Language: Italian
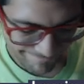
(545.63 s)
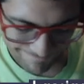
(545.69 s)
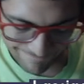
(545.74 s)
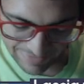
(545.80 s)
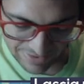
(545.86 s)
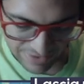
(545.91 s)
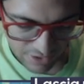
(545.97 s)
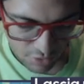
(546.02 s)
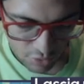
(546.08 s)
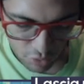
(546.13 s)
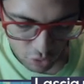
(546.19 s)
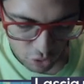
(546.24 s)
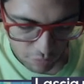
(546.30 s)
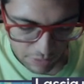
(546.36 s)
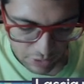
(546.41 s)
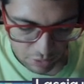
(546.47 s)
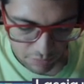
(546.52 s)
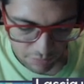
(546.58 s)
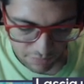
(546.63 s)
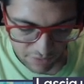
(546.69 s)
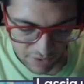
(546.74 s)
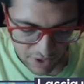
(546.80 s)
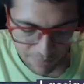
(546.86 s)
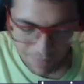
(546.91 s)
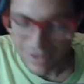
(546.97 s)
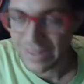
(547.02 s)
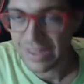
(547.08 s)
secondo me non va.
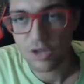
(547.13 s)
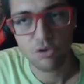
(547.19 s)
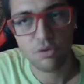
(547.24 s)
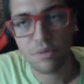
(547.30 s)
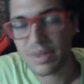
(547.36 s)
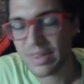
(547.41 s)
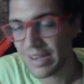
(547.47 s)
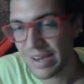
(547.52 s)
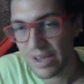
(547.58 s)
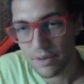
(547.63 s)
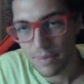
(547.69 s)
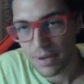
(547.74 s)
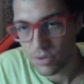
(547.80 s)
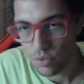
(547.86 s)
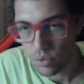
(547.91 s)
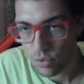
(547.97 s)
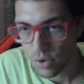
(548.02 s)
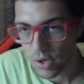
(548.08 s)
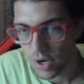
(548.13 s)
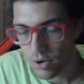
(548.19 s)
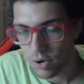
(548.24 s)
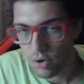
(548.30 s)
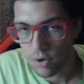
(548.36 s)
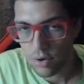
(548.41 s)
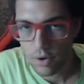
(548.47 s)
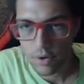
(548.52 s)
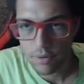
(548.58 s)
A parte che devo mettere l'armatura,
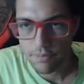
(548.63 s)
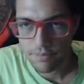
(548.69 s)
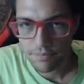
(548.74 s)
lol.